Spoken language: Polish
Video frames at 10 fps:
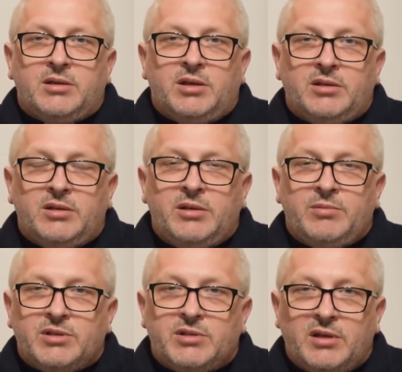Kiedy nie
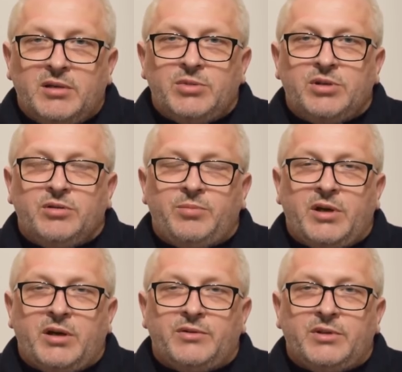przyznajemy się do
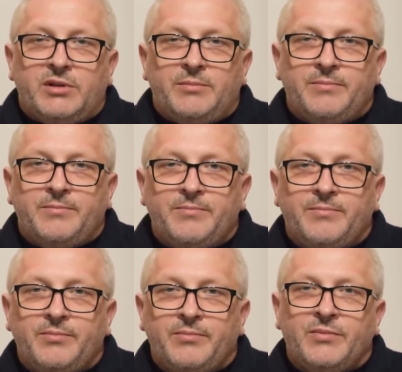prawdy,
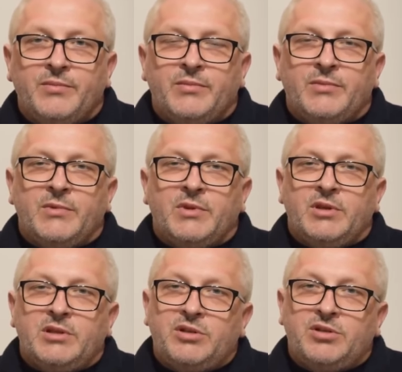
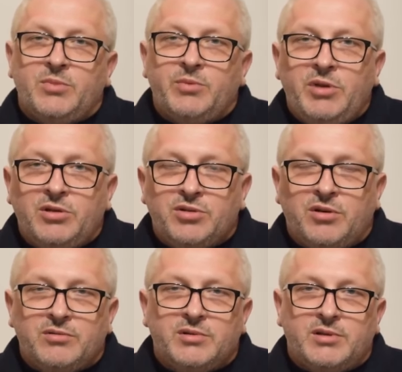jesteśmy
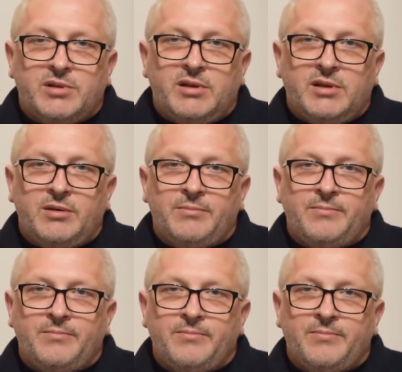milczący,
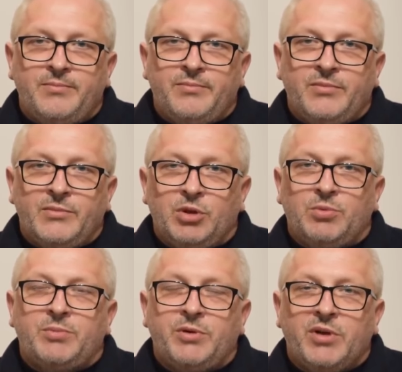to
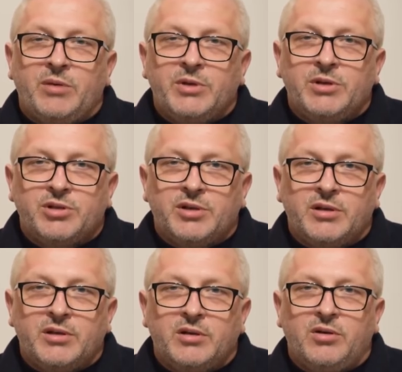popełniamy
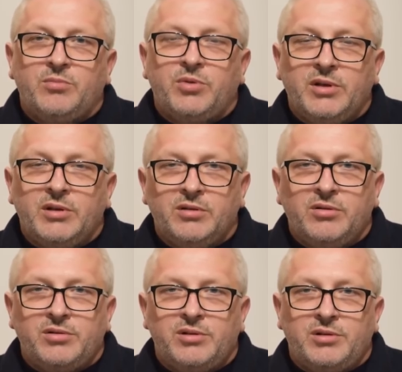grzech
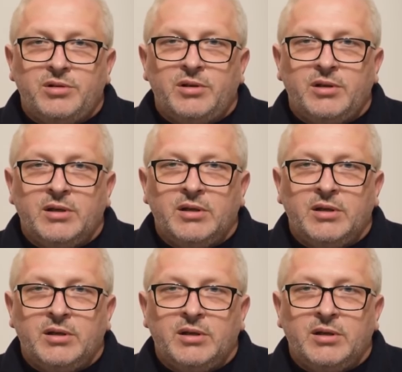obojętności.